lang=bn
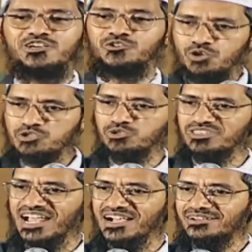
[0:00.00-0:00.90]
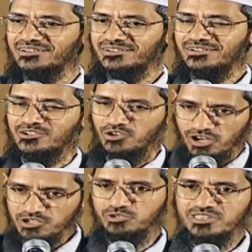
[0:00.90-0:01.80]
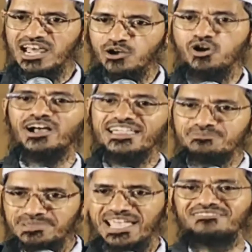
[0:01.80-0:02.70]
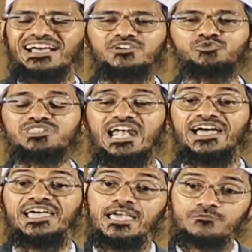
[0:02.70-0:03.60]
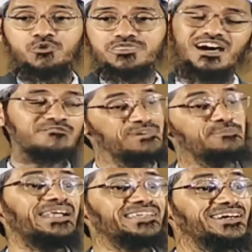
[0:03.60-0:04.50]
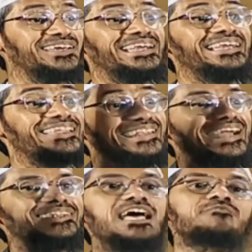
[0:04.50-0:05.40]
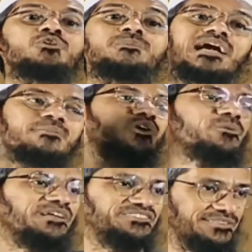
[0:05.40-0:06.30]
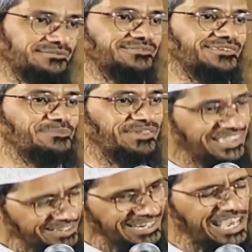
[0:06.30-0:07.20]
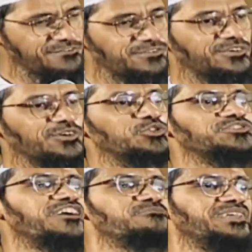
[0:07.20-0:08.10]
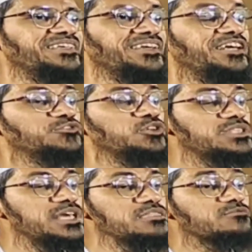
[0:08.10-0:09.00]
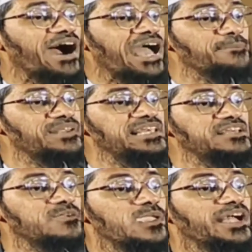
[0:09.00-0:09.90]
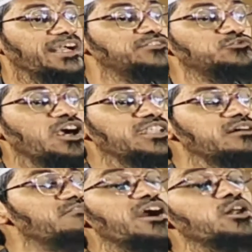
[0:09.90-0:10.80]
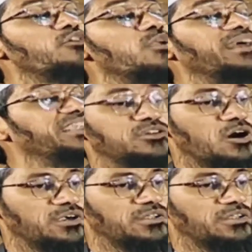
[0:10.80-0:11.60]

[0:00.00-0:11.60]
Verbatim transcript: তুমি শূদ্র তুমি নিচু বর্ণের শুদ্ধের মতোই থাকো যদি আমার সেবা করো পরের জীবনে তুমি ভালো মানুষ হবে তবে এই জীবনে আমার সেবা করো তাই আমার মতে এগুলো সৃষ্টিকর্তার কথা নয়